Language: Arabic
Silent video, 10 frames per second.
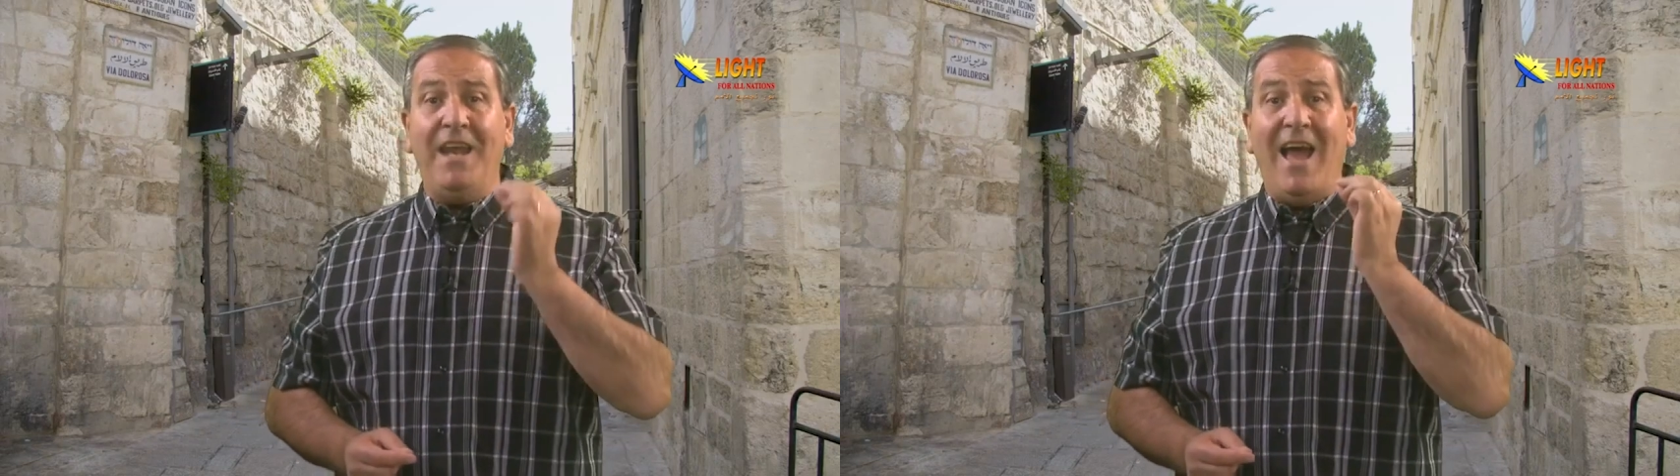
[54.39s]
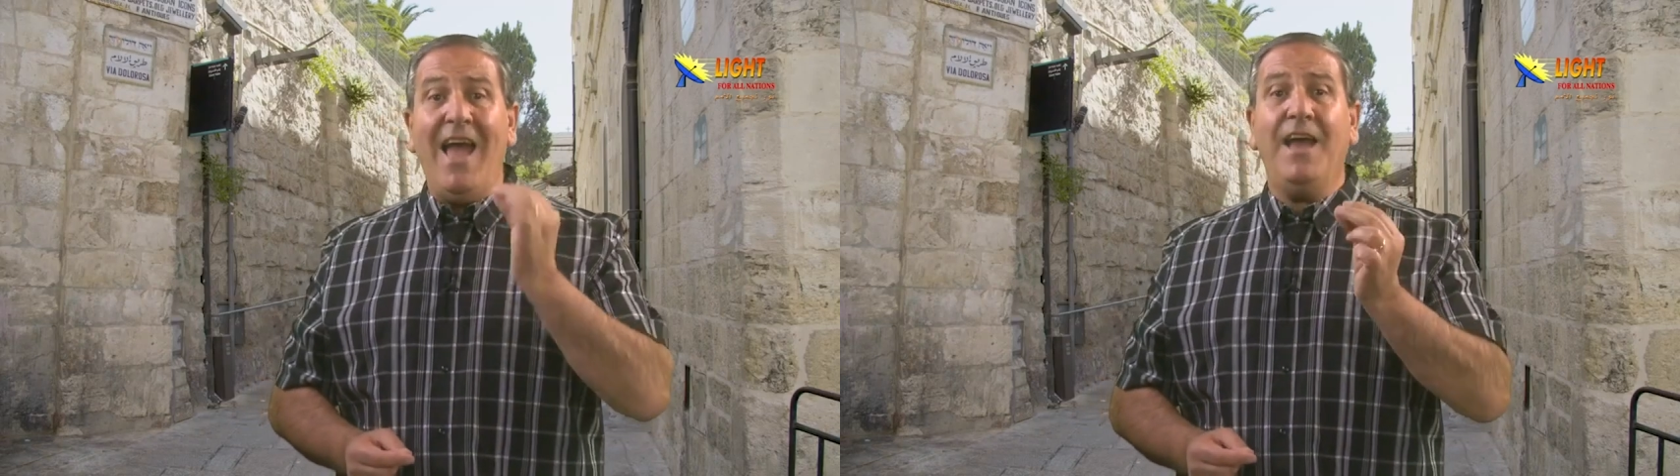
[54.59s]

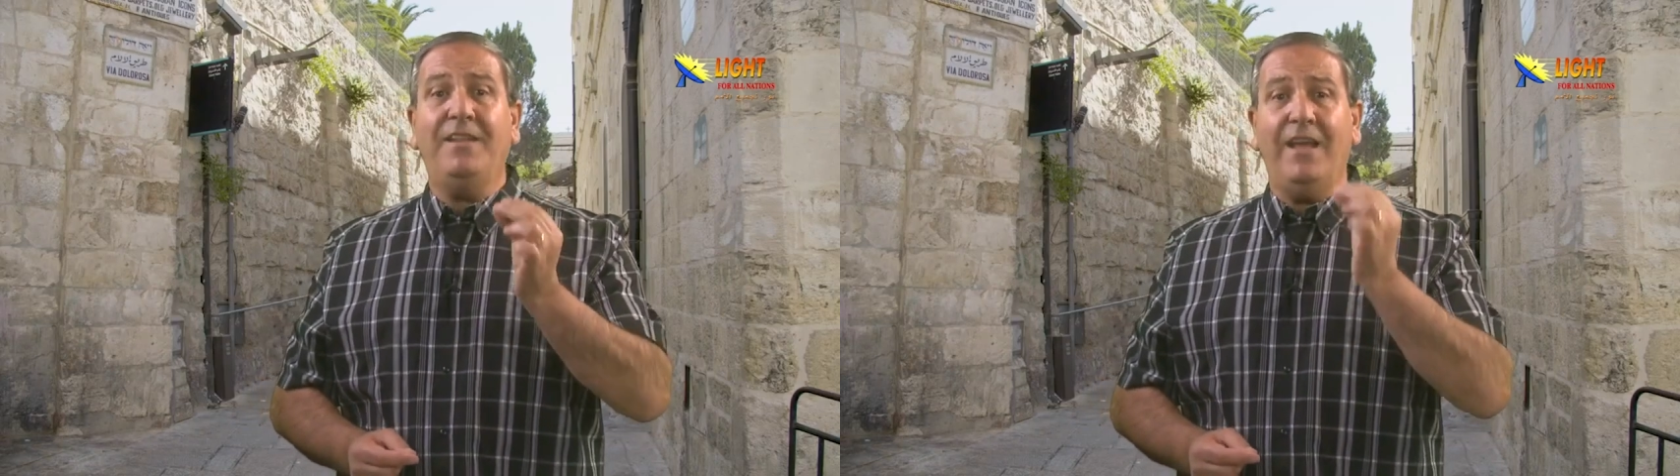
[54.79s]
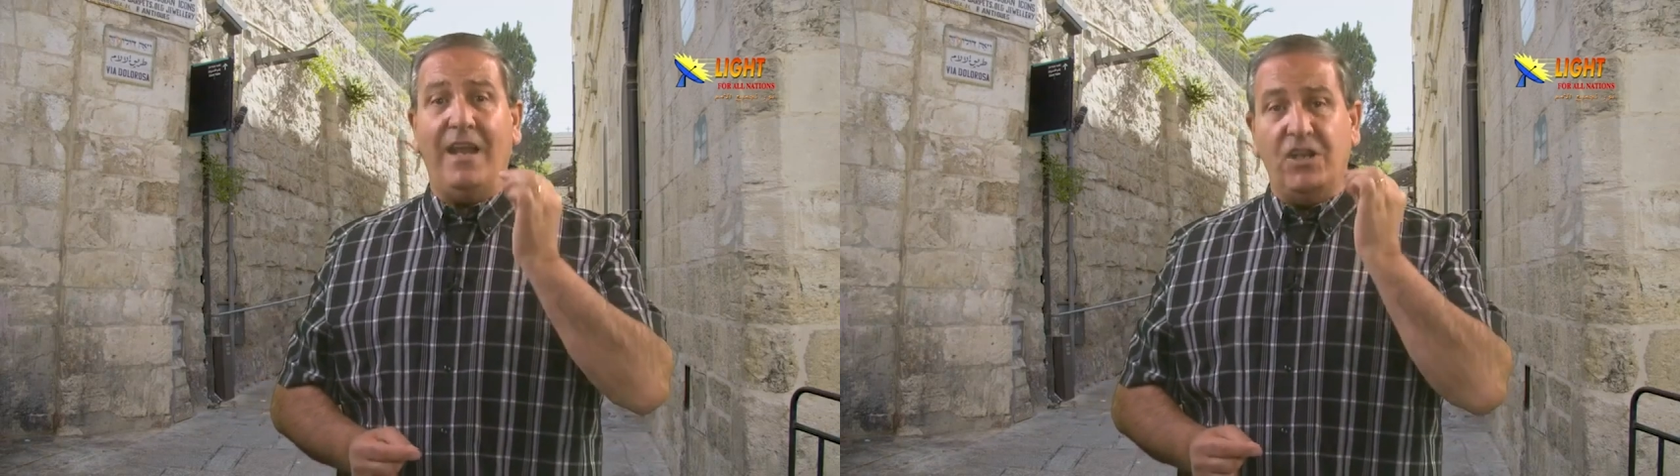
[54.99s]

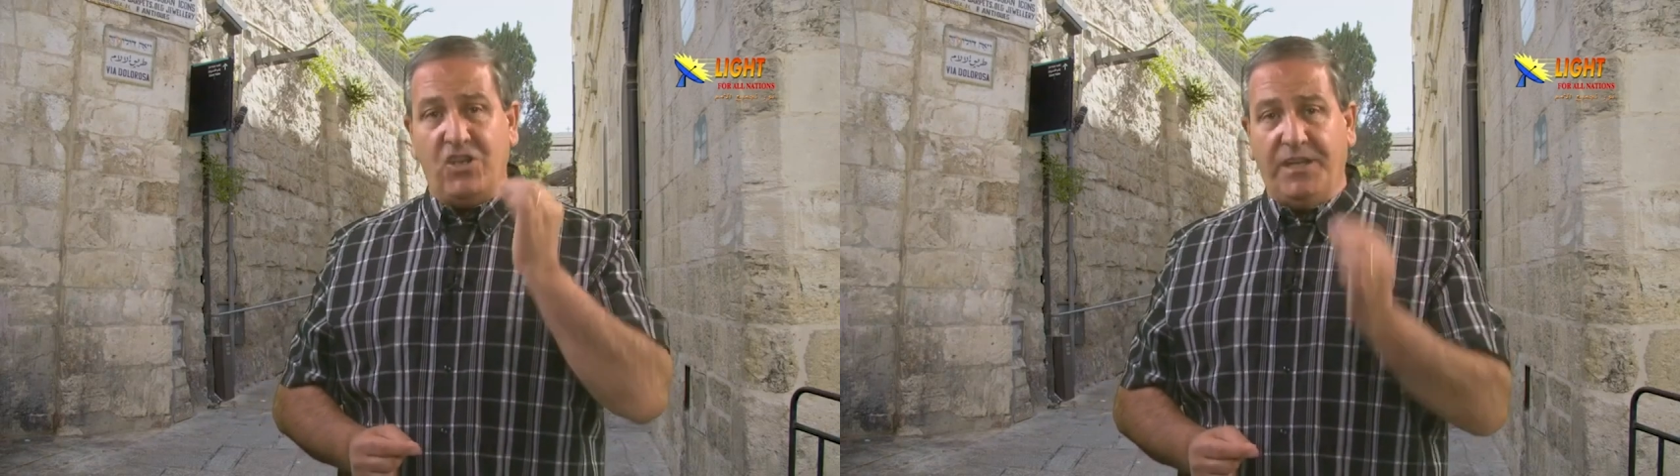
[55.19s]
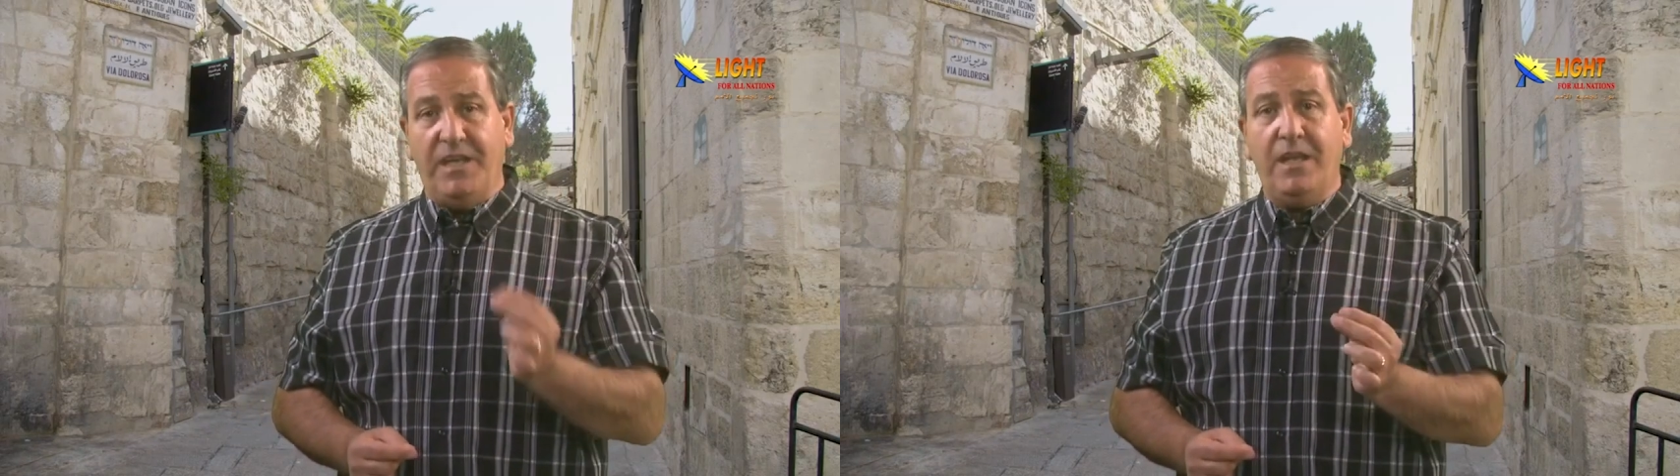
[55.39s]
العهد
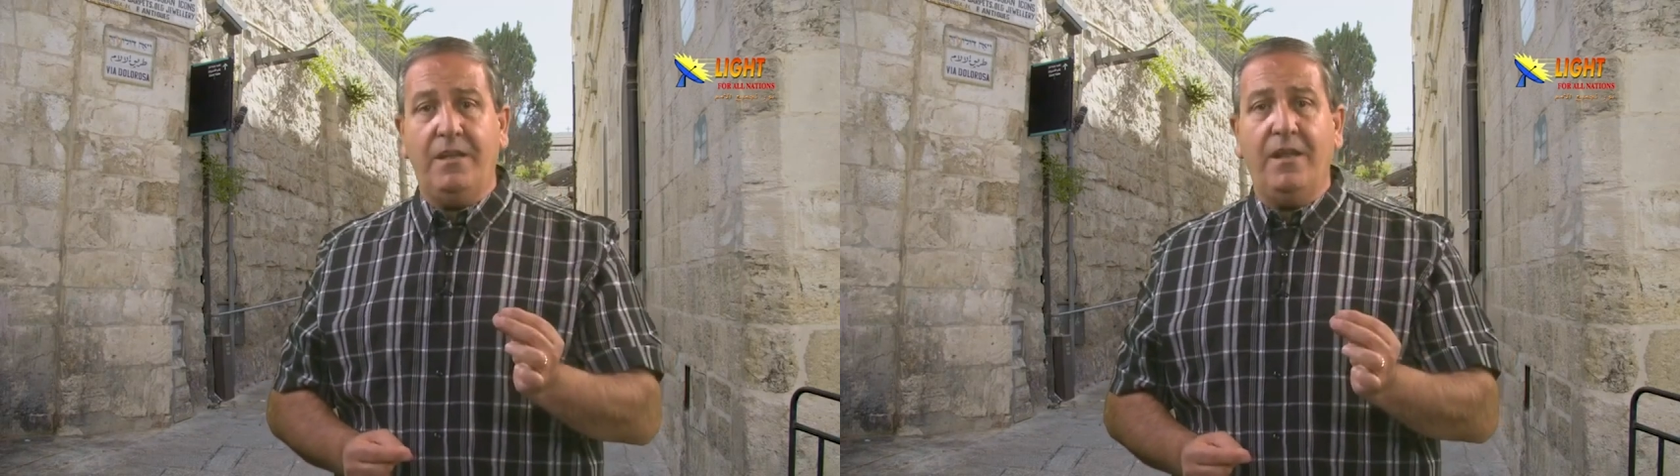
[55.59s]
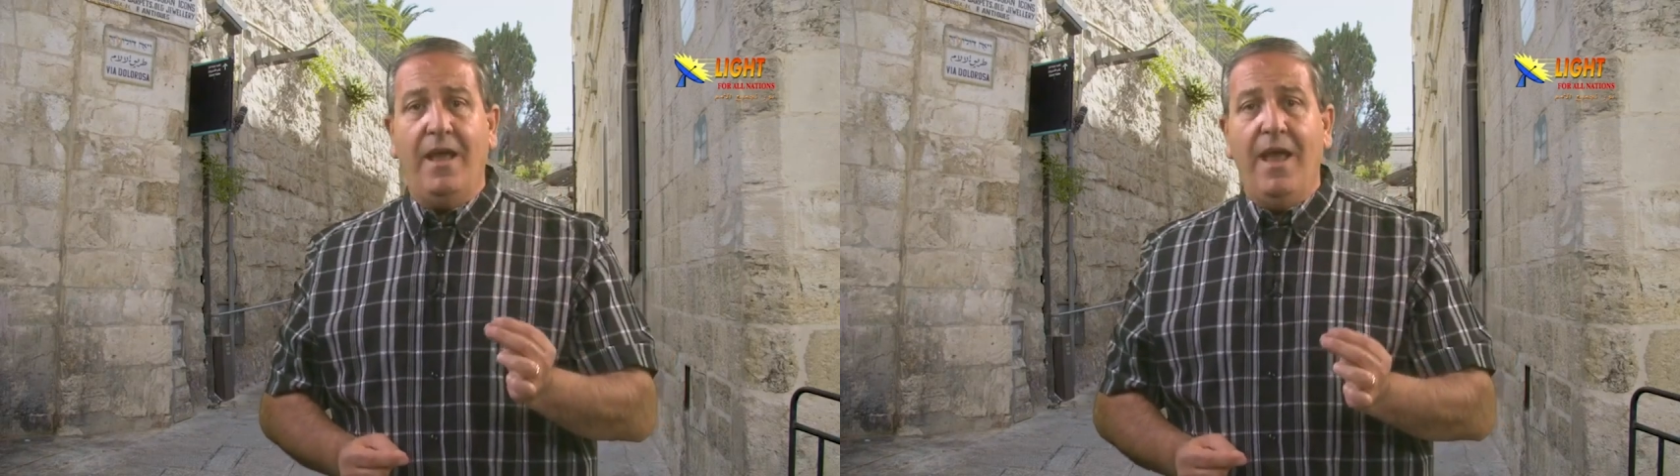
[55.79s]
الجديد